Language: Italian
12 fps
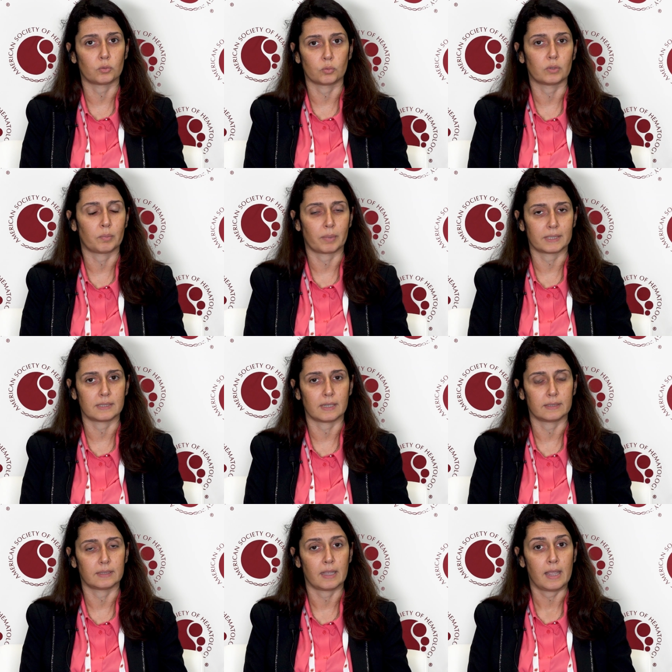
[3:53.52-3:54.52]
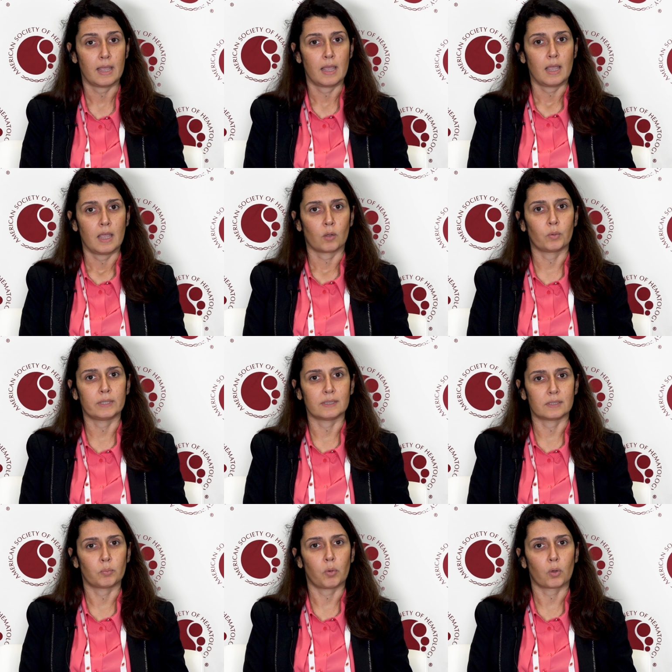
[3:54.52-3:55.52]
di tutti i pazienti.
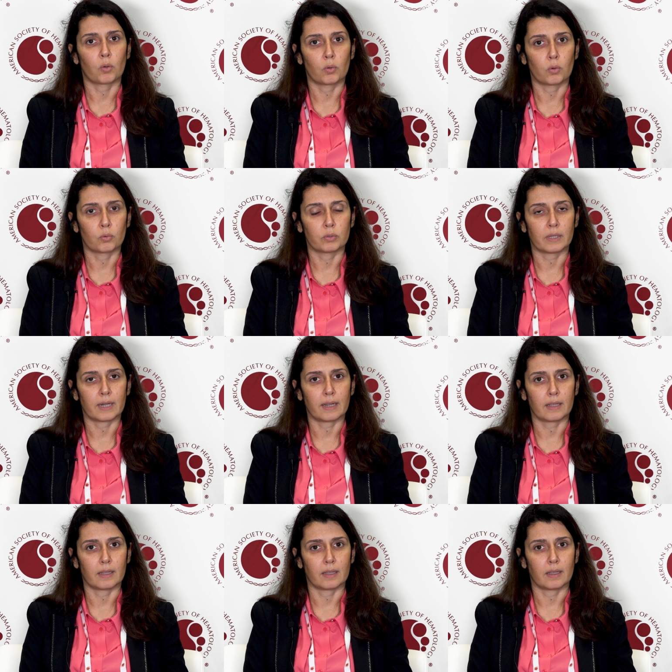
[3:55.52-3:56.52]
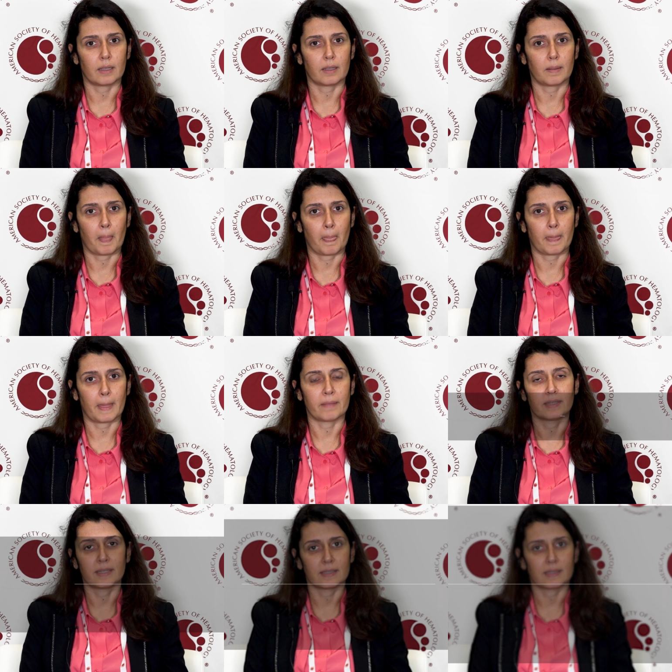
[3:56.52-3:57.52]
Quindi si può concludere eh,
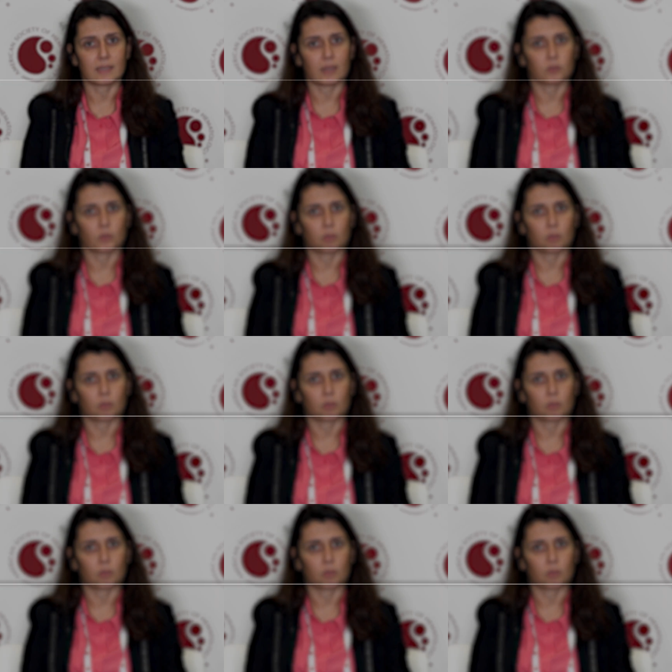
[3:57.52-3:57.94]
evidenziando